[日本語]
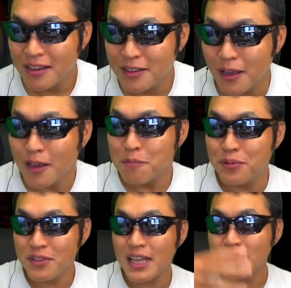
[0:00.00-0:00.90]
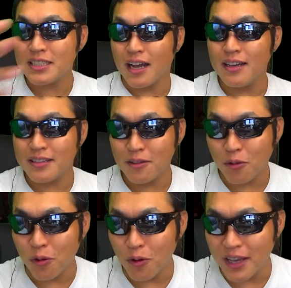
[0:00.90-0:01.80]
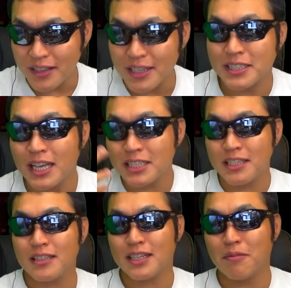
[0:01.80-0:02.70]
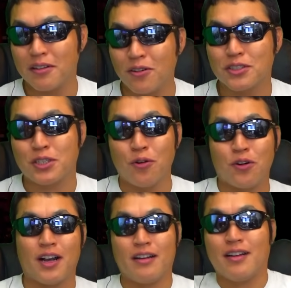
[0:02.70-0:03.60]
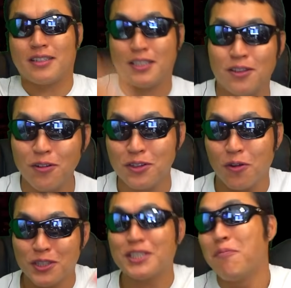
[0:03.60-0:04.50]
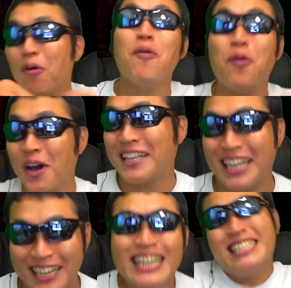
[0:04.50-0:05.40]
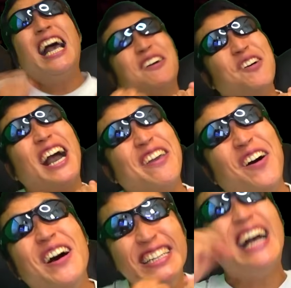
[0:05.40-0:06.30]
で分断した相手の後衛にセシア様の召喚がズドンと落ちてボコボコやってる最高かよ